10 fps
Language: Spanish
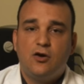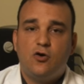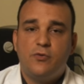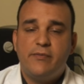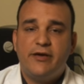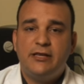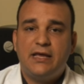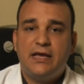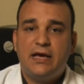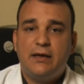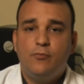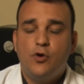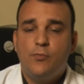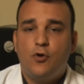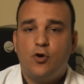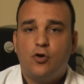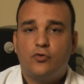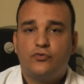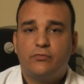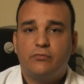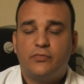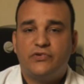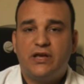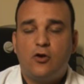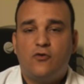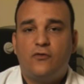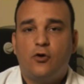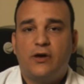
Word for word: Obviamente hay muy pocos o sea, los,